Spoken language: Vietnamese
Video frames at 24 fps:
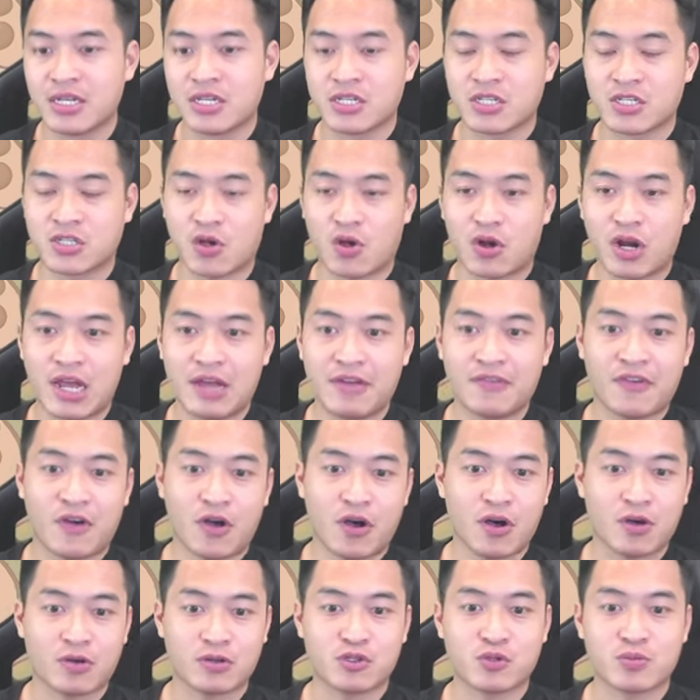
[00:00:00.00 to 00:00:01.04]
Do level
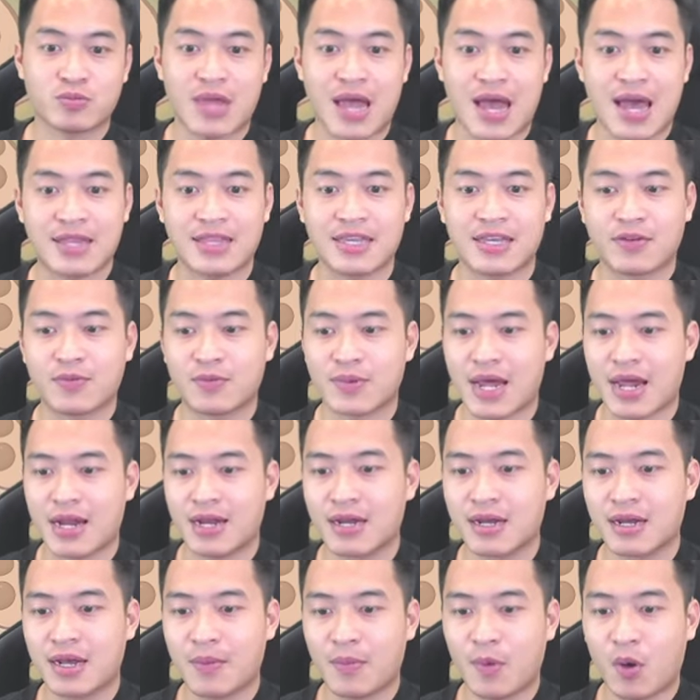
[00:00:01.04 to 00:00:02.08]
của chúng ta thì cũng đã
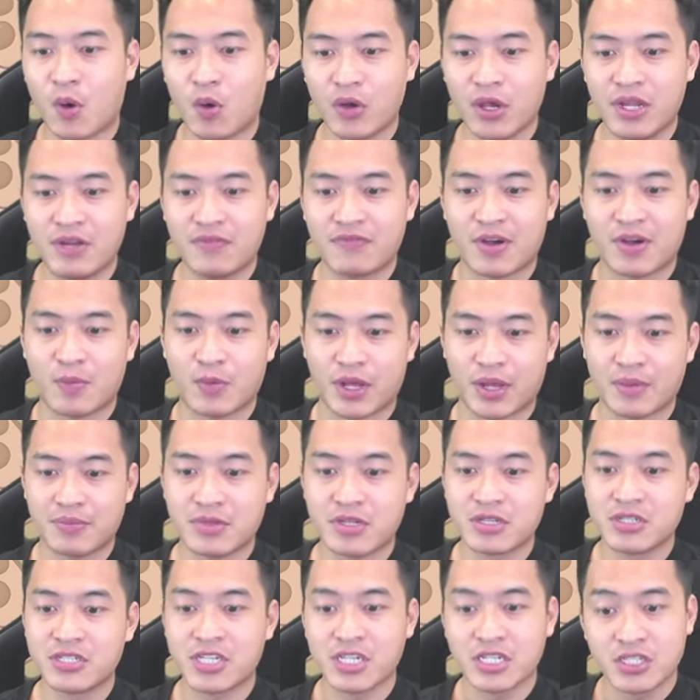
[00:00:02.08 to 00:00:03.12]
nâng cấp all-in vào một em
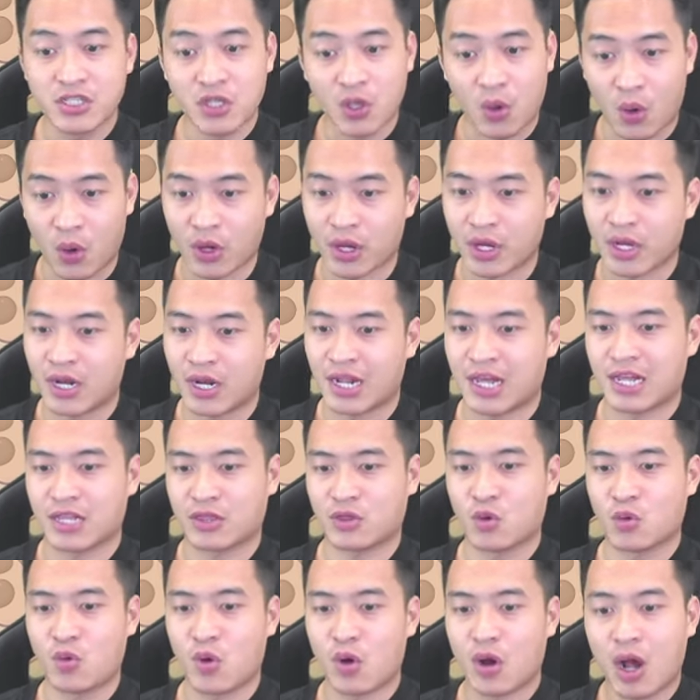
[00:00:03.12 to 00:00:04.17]
tướng chính rồi, là
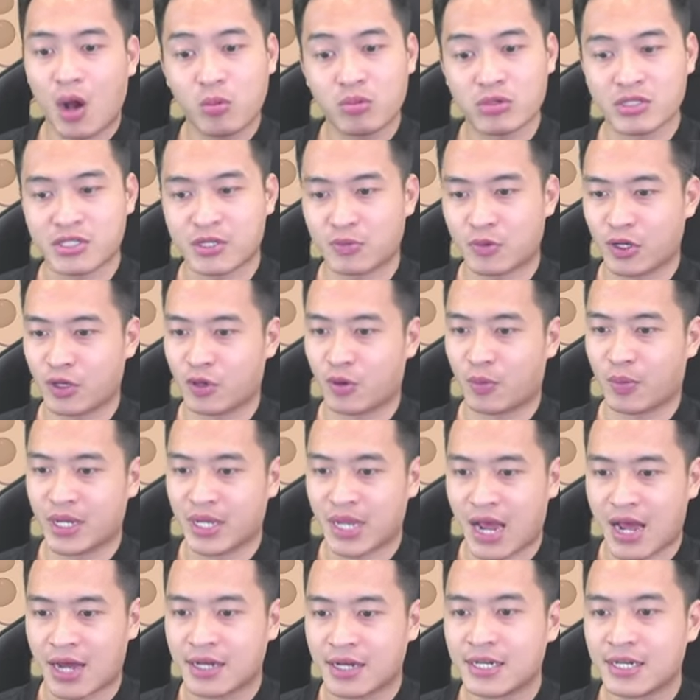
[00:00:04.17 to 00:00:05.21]
Tôn Ngộ Không ở trong đội hình của mình nha.